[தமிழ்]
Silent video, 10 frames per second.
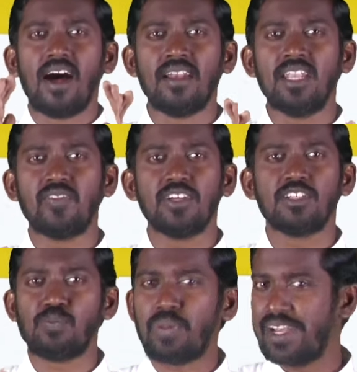
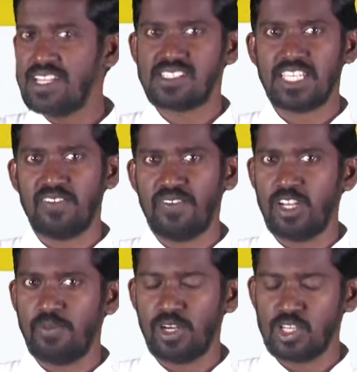ஆண்டவருக்கு பணி செய்ய
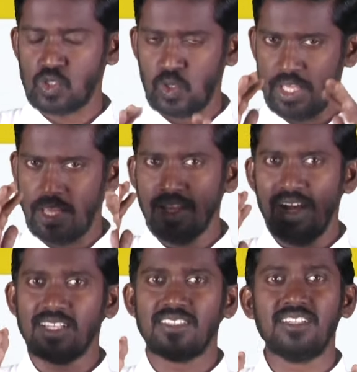வேண்டும் என்று சொல்லி
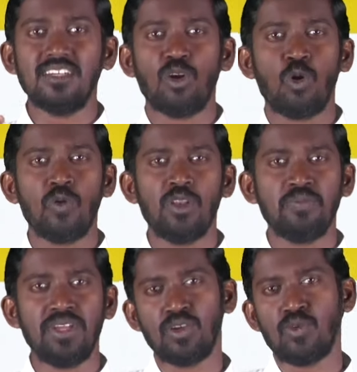அந்த திருக்கோவில்
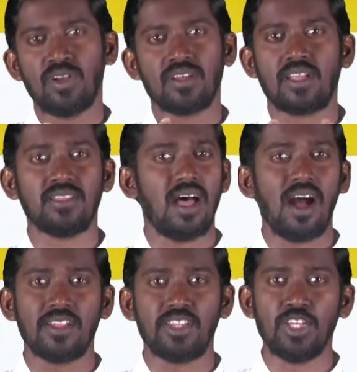மீது கொண்டிருக்கிற
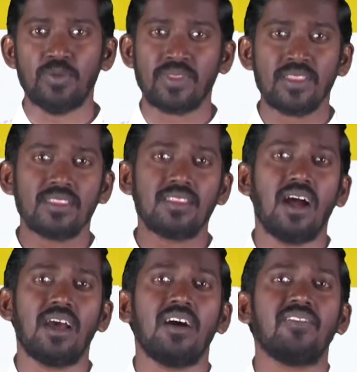தாகத்தையும்
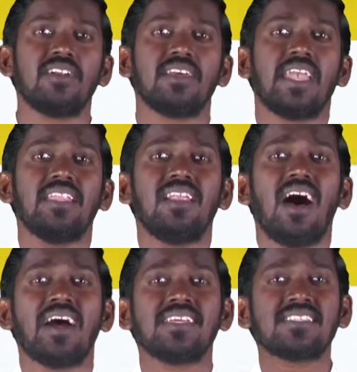தாங்கள் அவர்களுக்கு
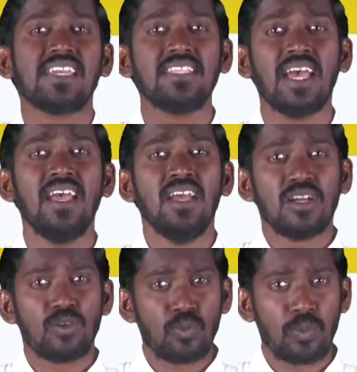எதிராக செய்த
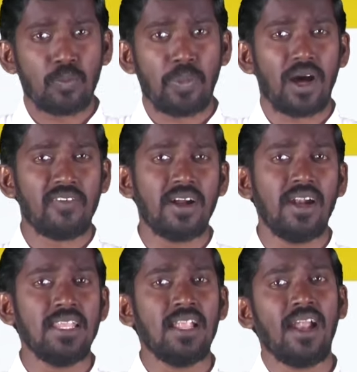
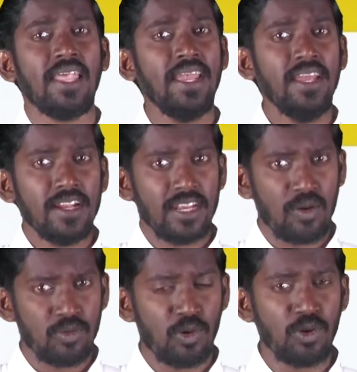பாவங்களினாலே
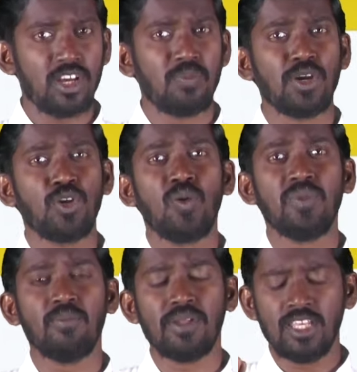நாம்
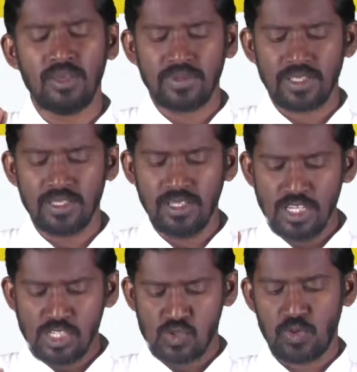நொறுக்கப்பட்டோம் என்பதையும் இது
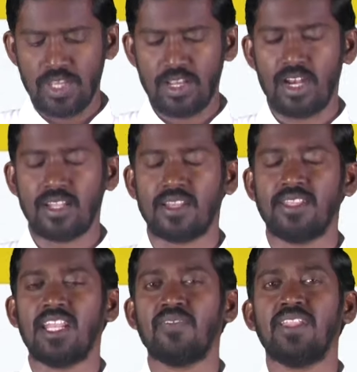
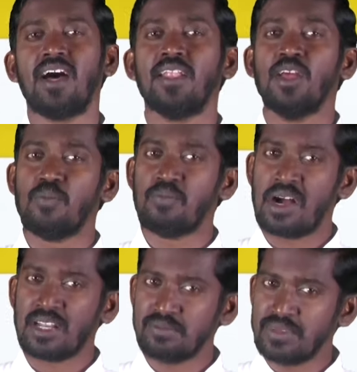சுட்டிக்காட்டுகிறது எனவே
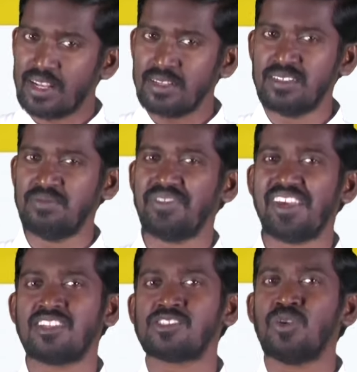தான் இறங்கும்
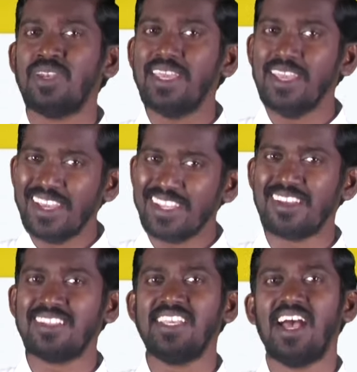என்று சொல்லி
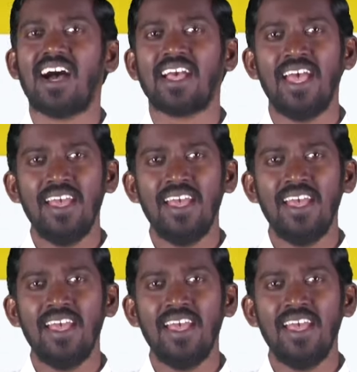இறுதியாக